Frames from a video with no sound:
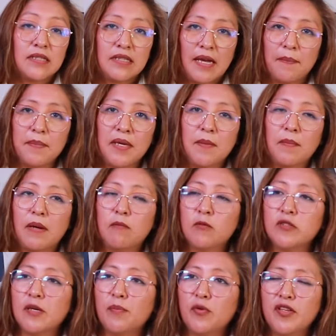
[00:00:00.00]
También
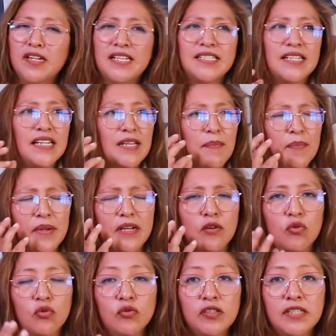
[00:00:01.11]
vamos a poder hacerle
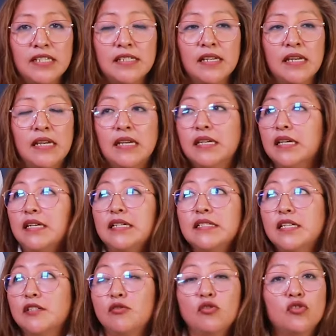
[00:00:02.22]
preguntas que
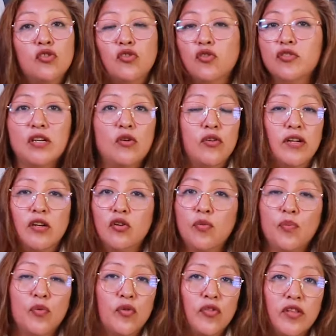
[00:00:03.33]
quizás nosotros ahora
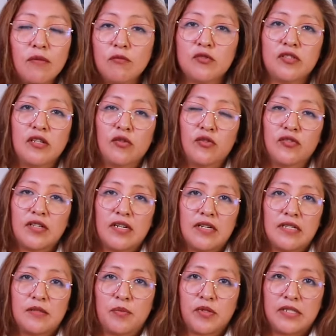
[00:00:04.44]
no podemos
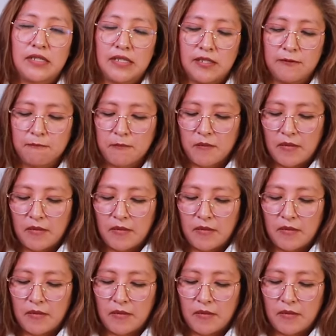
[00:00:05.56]
encontrar respuestas.